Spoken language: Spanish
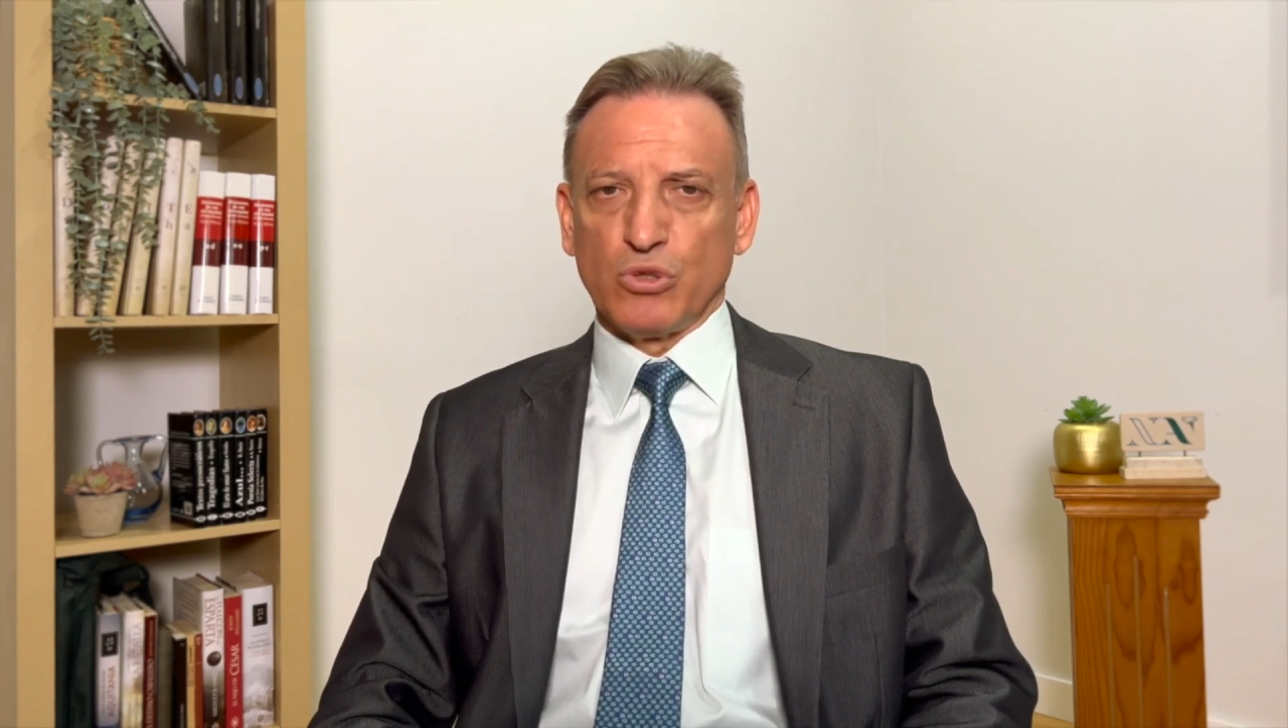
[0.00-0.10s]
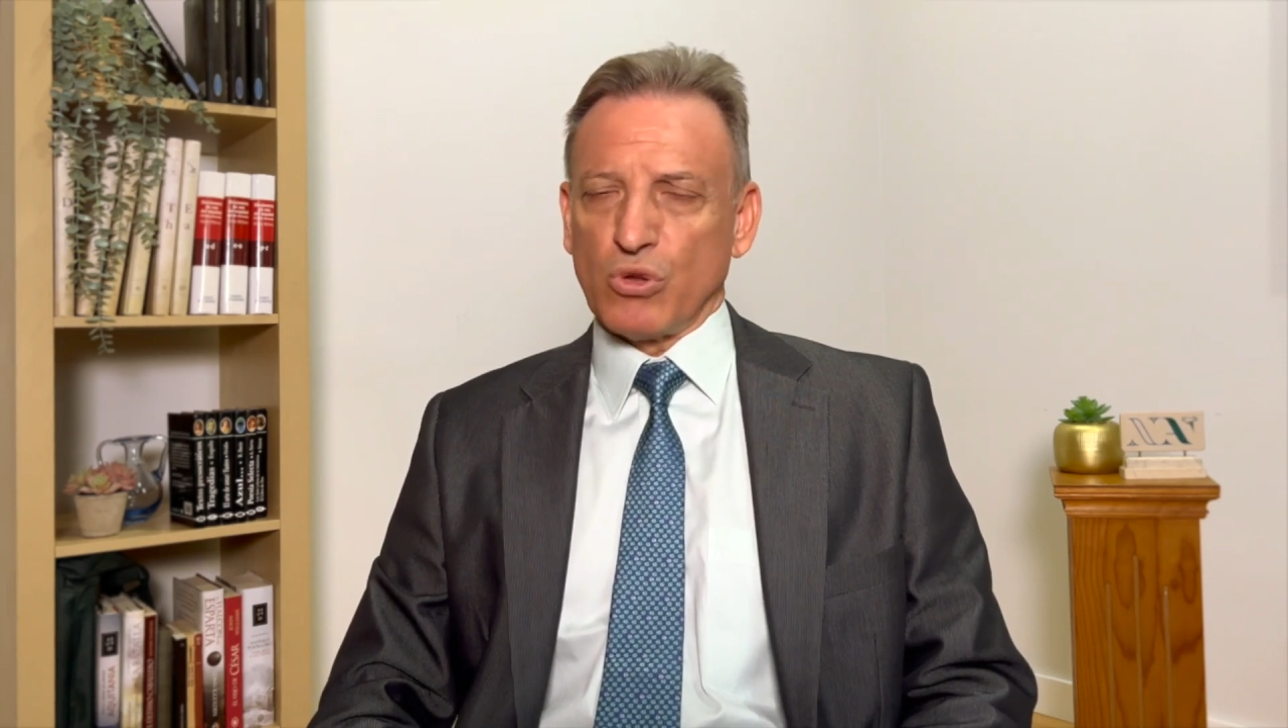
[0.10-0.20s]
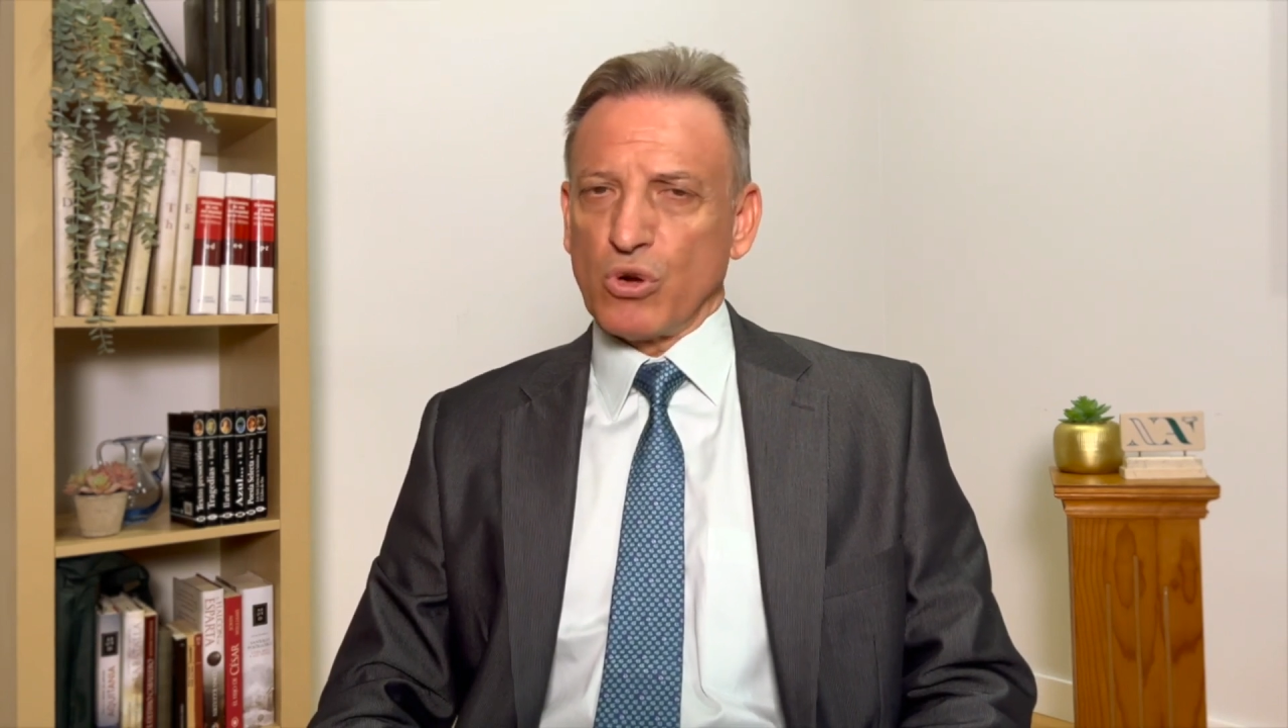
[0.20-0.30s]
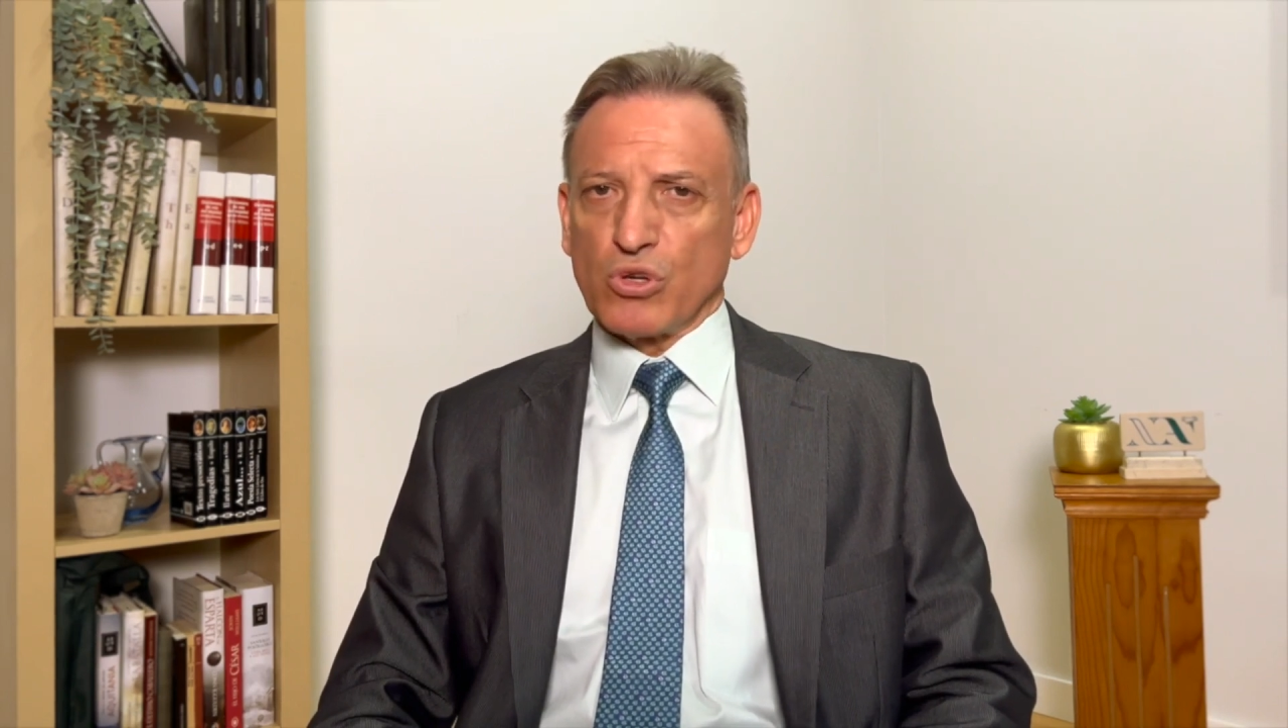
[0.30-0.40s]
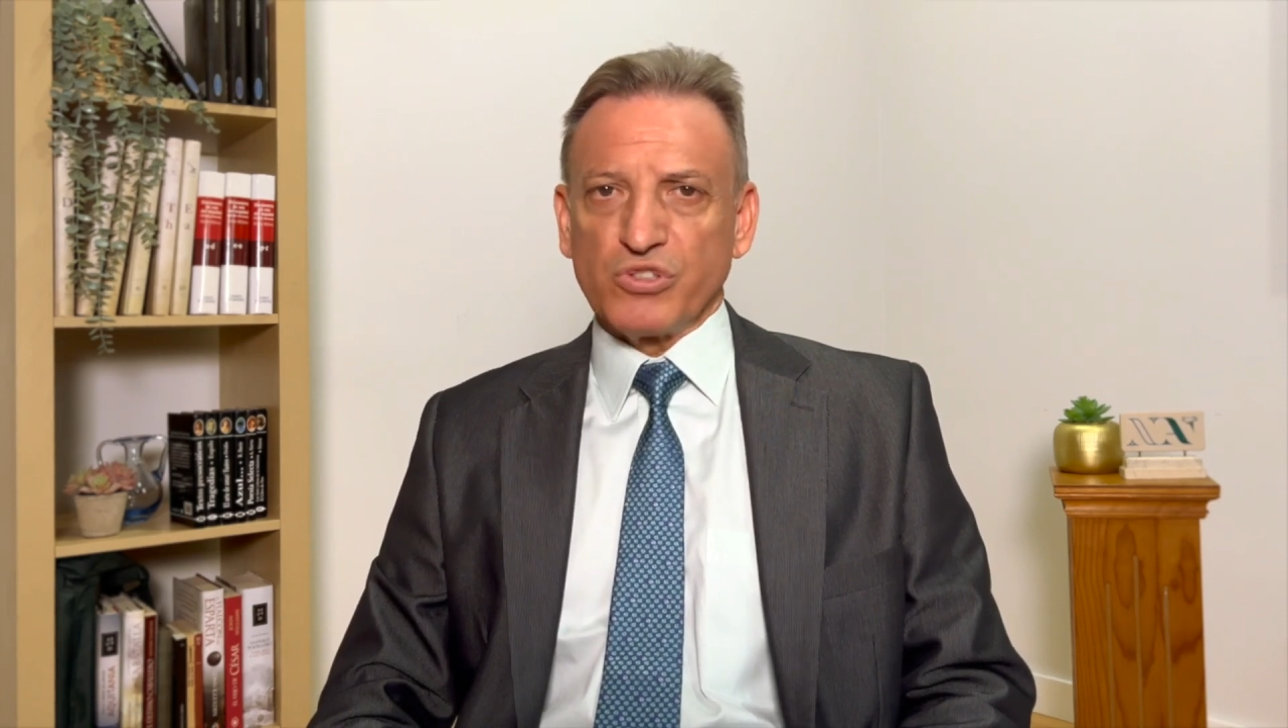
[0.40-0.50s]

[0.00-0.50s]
todo lo